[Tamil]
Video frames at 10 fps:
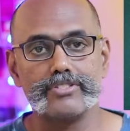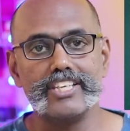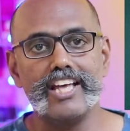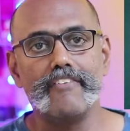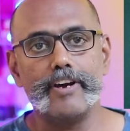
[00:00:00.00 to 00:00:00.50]
ஸோ
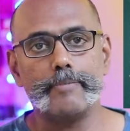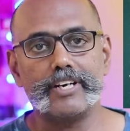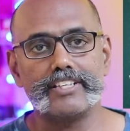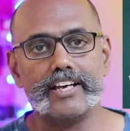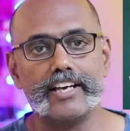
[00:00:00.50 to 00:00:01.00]
இதை அவாய்ட்
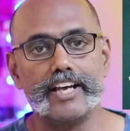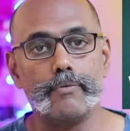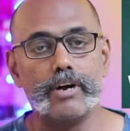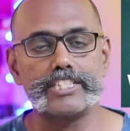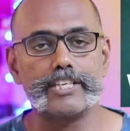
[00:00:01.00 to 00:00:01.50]
பண்ணுறதுக்காக
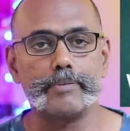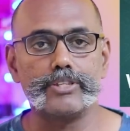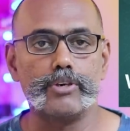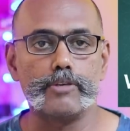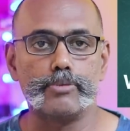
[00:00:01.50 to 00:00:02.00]
வாட்ஸ்அப்
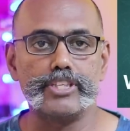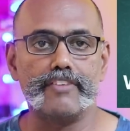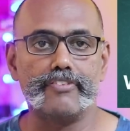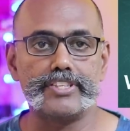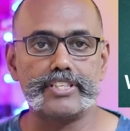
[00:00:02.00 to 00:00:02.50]
வந்து ஒரு புதிய
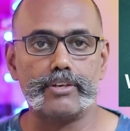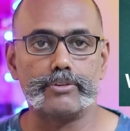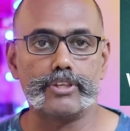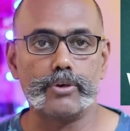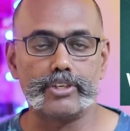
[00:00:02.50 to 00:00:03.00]
ஃபீச்சரை
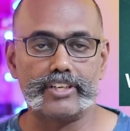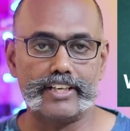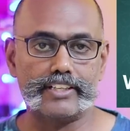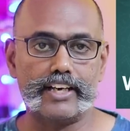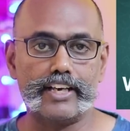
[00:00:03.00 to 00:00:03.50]
வந்து கொண்டு வர
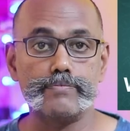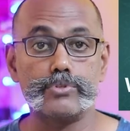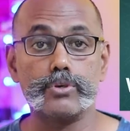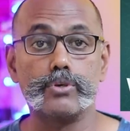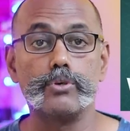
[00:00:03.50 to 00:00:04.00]
இருக்காங்க
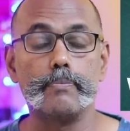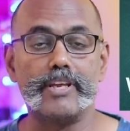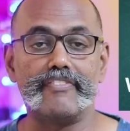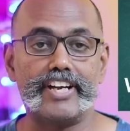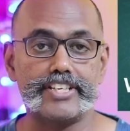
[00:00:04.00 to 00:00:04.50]
ஸோ குரூப்
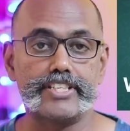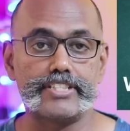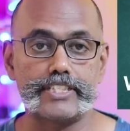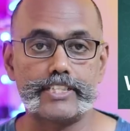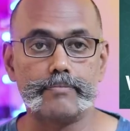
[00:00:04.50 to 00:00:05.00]
இன்விடேஷன்
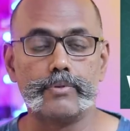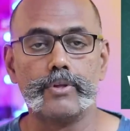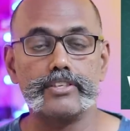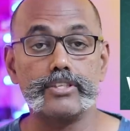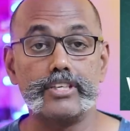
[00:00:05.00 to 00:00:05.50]
சிஸ்டம்
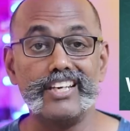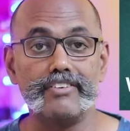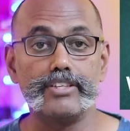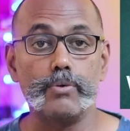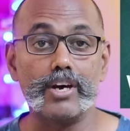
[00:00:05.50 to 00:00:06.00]
ஸோ இதில்
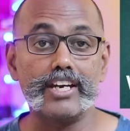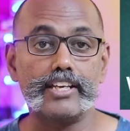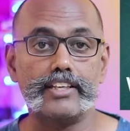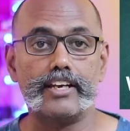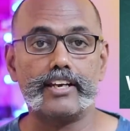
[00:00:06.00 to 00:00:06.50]
வந்து
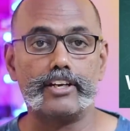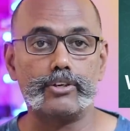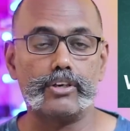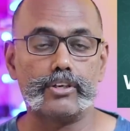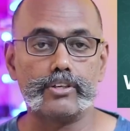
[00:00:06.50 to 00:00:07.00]
உங்களுக்கு அதில்
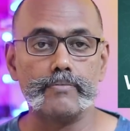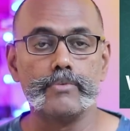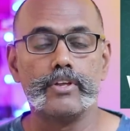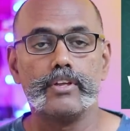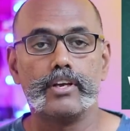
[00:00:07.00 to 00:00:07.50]
கண்ட்ரோல் இருக்கும்
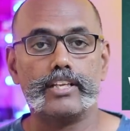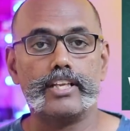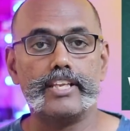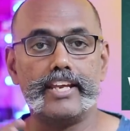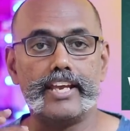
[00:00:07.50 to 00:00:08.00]

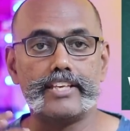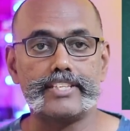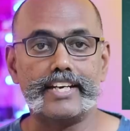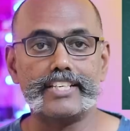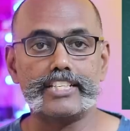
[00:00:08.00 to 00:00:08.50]
அதாவது நீங்கள்
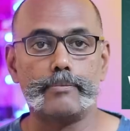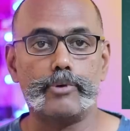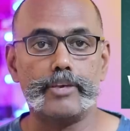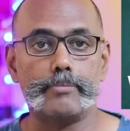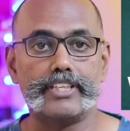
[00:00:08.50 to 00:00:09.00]
செட்டிங்ஸில்
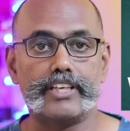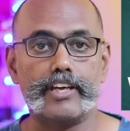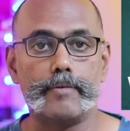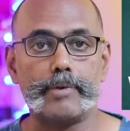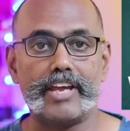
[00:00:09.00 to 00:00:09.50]
போய்
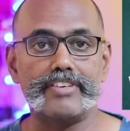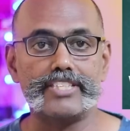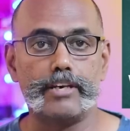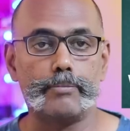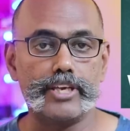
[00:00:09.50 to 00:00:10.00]
பார்த்தீங்கன்னா
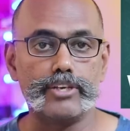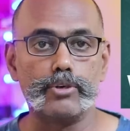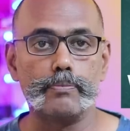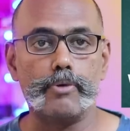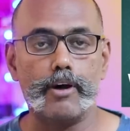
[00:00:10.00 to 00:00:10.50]
ப்ரைவசியில் போய்
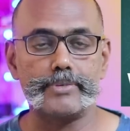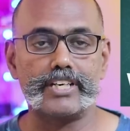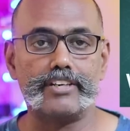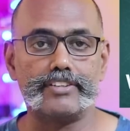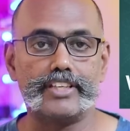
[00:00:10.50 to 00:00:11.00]
குரூப்
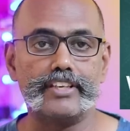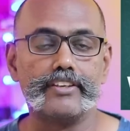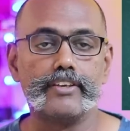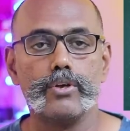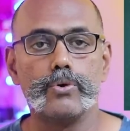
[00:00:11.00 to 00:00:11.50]
ஆப்ஷனில் வந்து
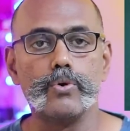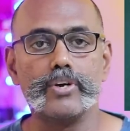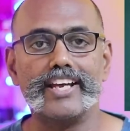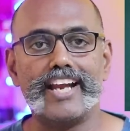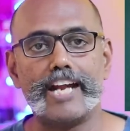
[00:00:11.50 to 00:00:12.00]
ஹூ
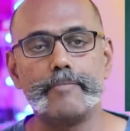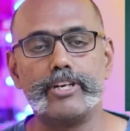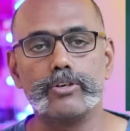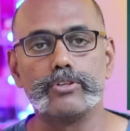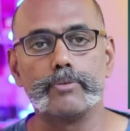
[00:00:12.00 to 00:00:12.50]
கேன்
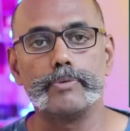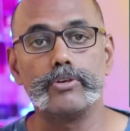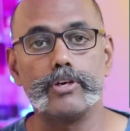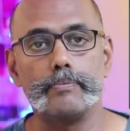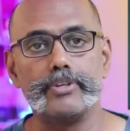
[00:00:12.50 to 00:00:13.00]
ஆட்மிட் டு குரூப்னு
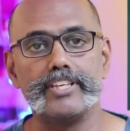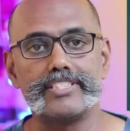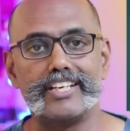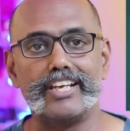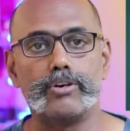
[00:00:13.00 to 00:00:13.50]
ஒரு புதிய
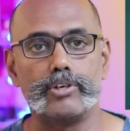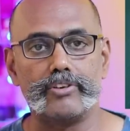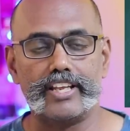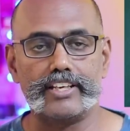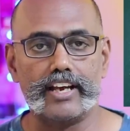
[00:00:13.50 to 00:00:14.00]
செட்டிங் கொண்டு
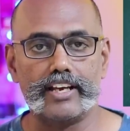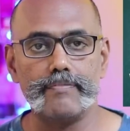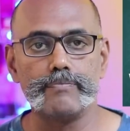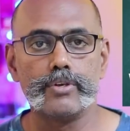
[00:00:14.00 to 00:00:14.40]
வர இருக்காங்க